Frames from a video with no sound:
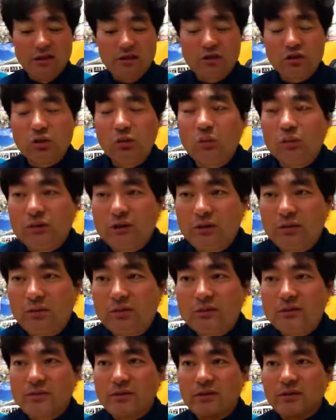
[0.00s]
ちょっと思ったり
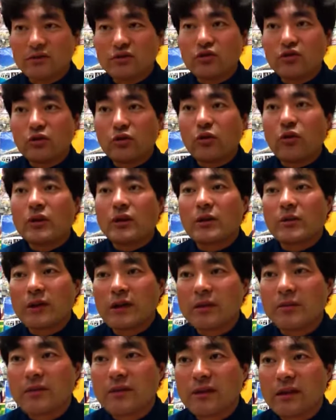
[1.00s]
もしますけど、ちょっとどうなるかわ
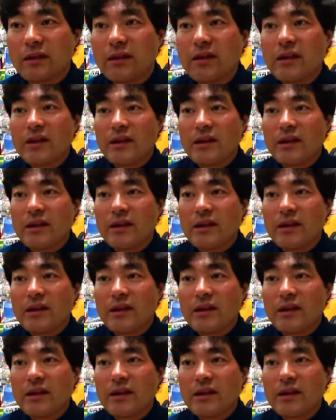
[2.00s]
かりません。